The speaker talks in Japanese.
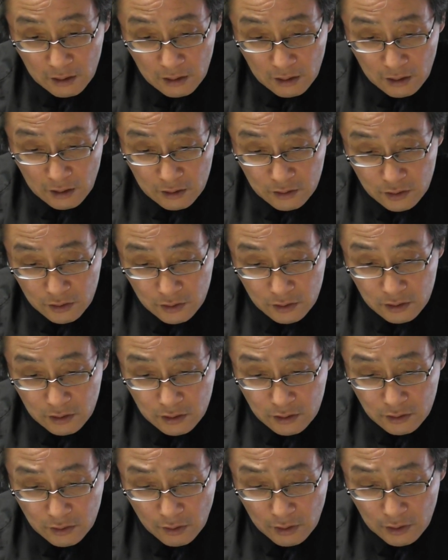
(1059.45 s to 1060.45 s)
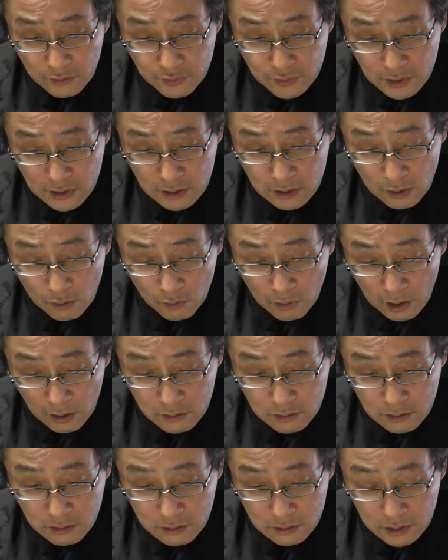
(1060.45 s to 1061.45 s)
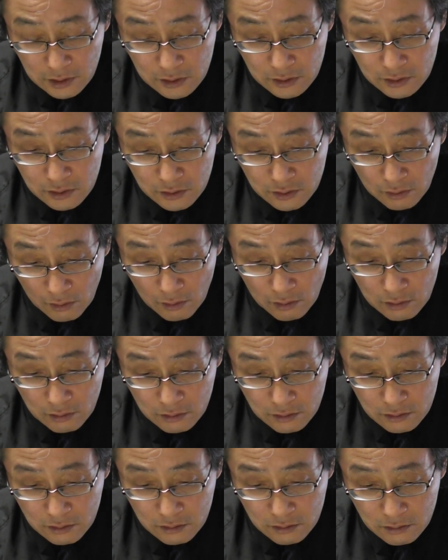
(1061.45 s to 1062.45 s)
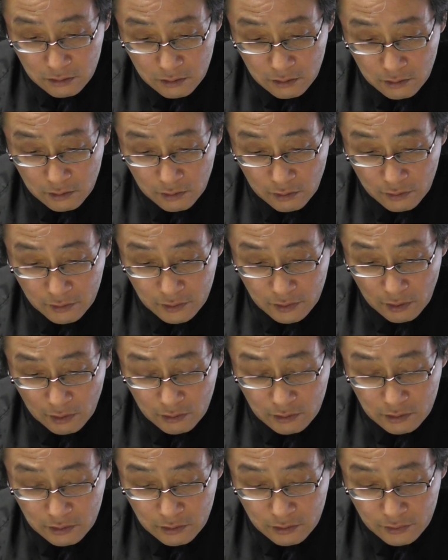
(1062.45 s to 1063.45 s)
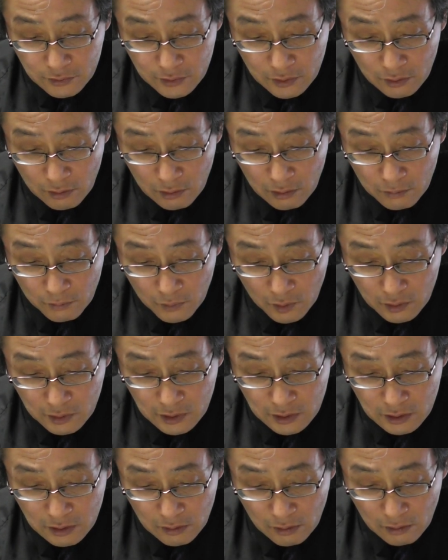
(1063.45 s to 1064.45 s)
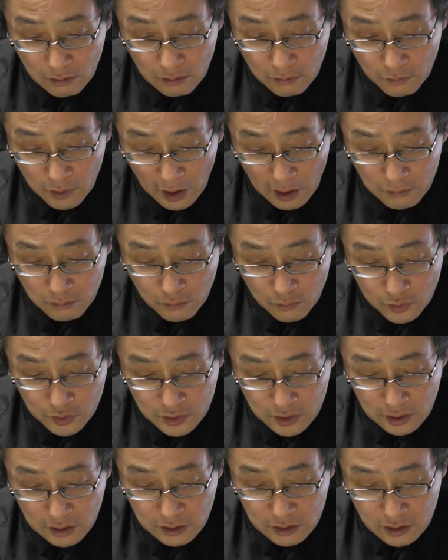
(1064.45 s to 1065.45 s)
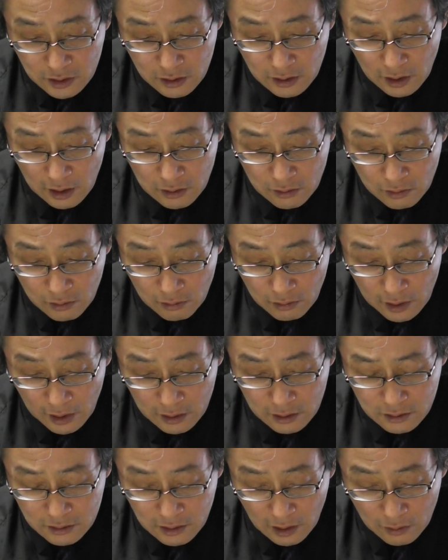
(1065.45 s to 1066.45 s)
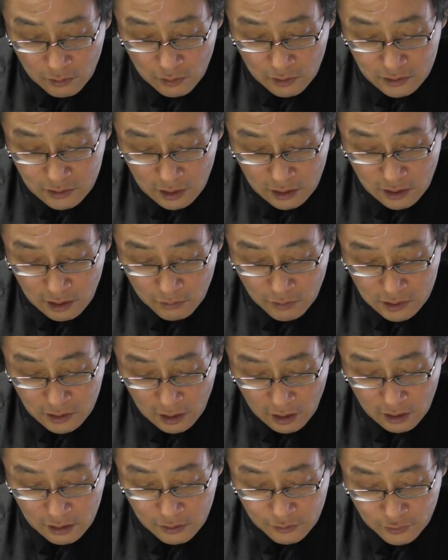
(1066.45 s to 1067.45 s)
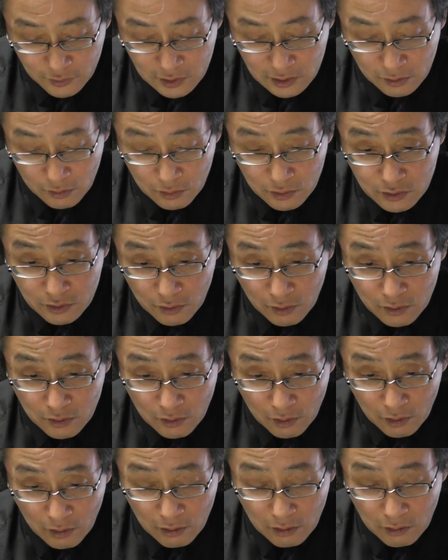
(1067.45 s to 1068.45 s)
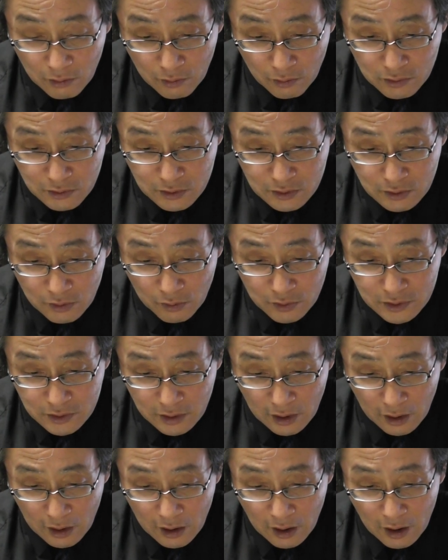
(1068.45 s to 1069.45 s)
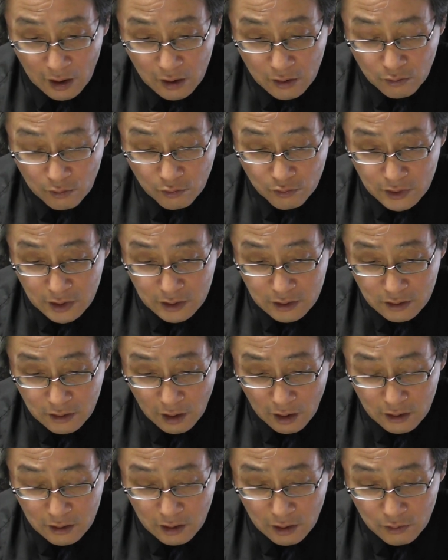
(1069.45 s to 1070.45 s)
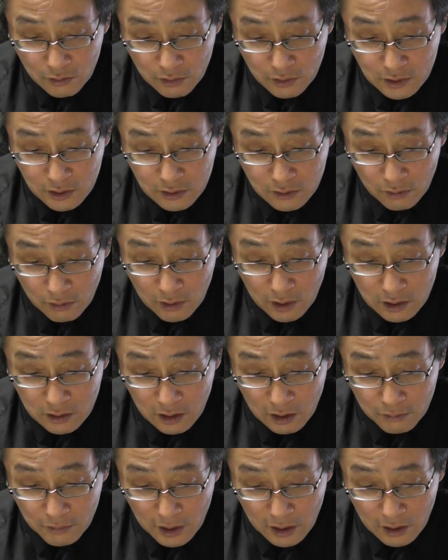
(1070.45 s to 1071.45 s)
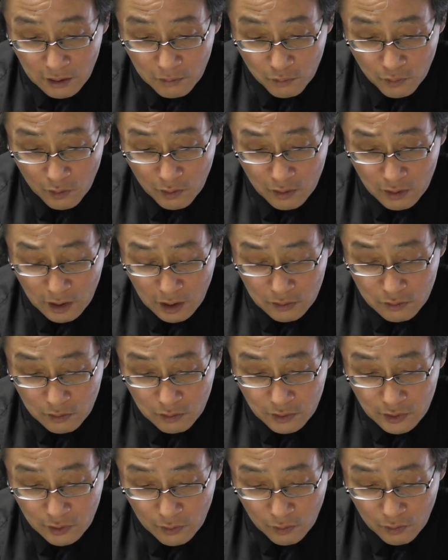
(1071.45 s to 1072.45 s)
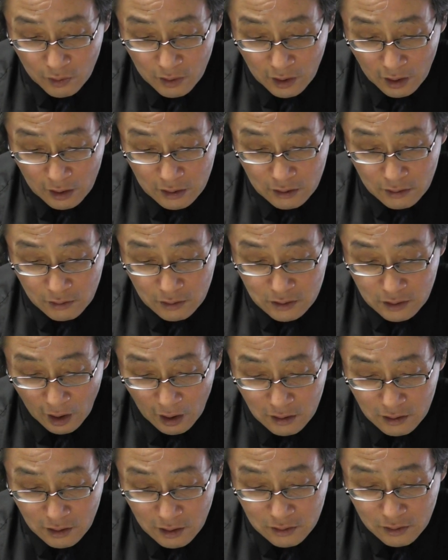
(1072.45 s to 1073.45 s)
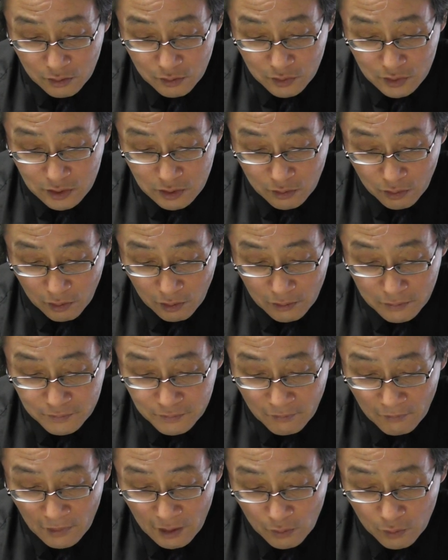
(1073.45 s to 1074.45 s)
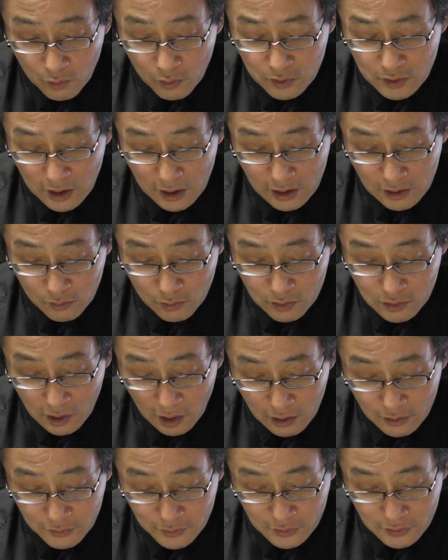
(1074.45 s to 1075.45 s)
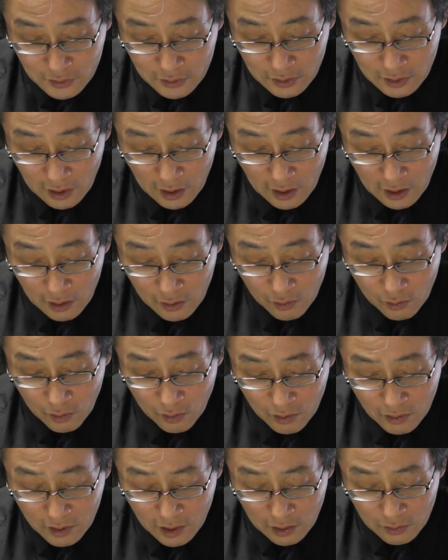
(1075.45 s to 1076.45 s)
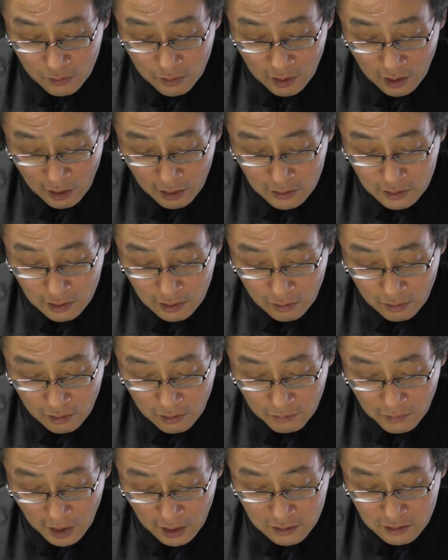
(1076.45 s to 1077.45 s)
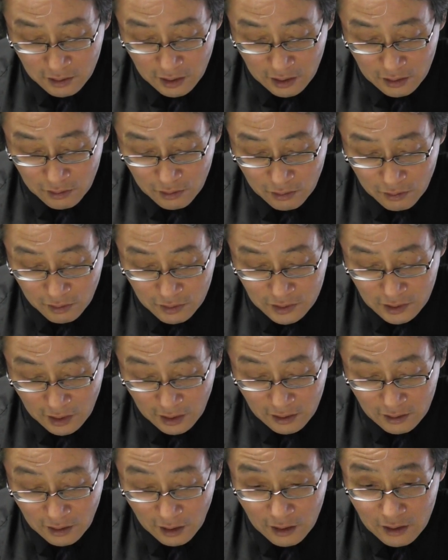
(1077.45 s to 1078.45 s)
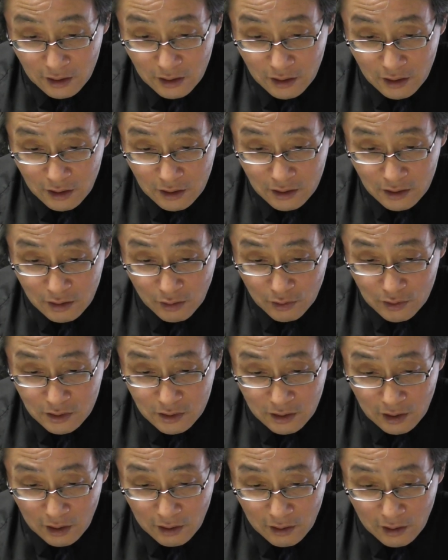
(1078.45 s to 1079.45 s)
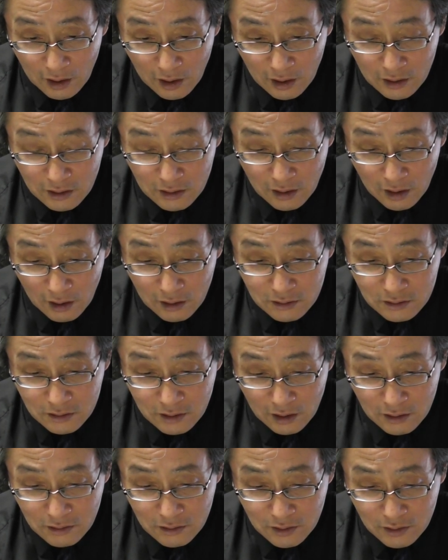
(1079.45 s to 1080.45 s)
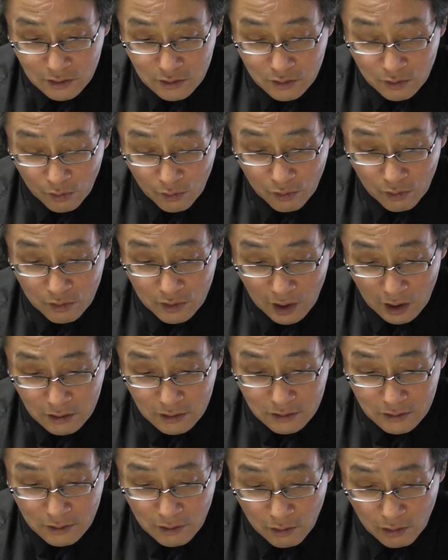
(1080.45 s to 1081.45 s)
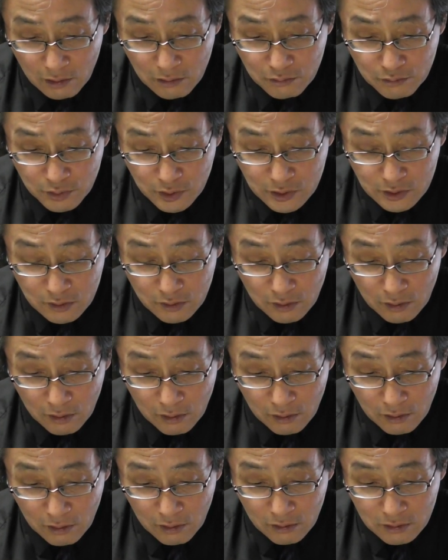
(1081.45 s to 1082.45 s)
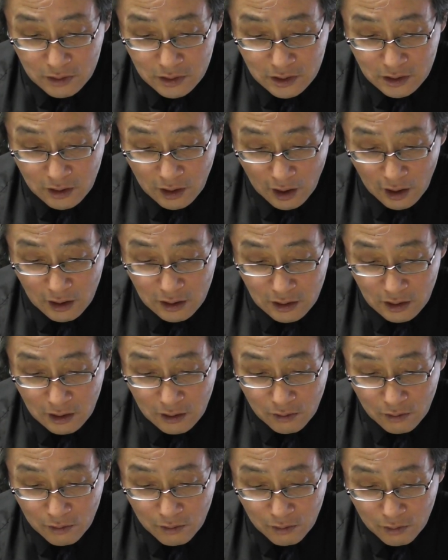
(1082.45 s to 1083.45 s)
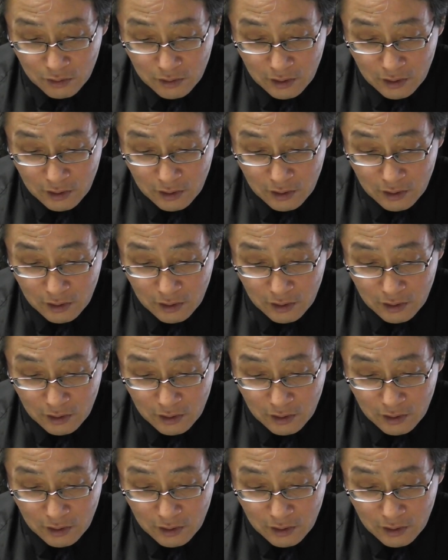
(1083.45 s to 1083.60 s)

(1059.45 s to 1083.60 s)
え四十九より富士に終わる一層、国力、愚教、文様、藩もし、四殿の円山を捨てても、さらに富士の浄土を根性して、国立会談の基礎を固め、門下の教会、檀家との指導、法的の着服、国家の官僚万年の政界一として間善ずるところなく本仏の次回に応